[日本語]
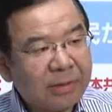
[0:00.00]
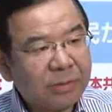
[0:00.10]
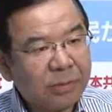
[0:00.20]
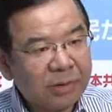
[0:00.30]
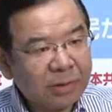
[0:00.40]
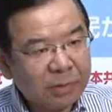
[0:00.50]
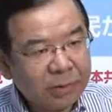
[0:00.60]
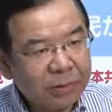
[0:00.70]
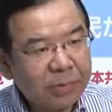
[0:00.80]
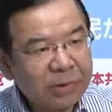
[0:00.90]
その
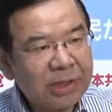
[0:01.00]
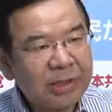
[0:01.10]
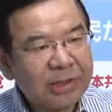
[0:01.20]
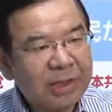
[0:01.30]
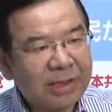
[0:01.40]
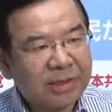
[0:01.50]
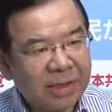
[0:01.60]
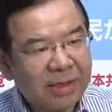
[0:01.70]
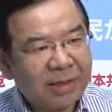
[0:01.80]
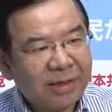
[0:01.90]
それを目的にしてです
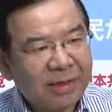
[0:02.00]
ね、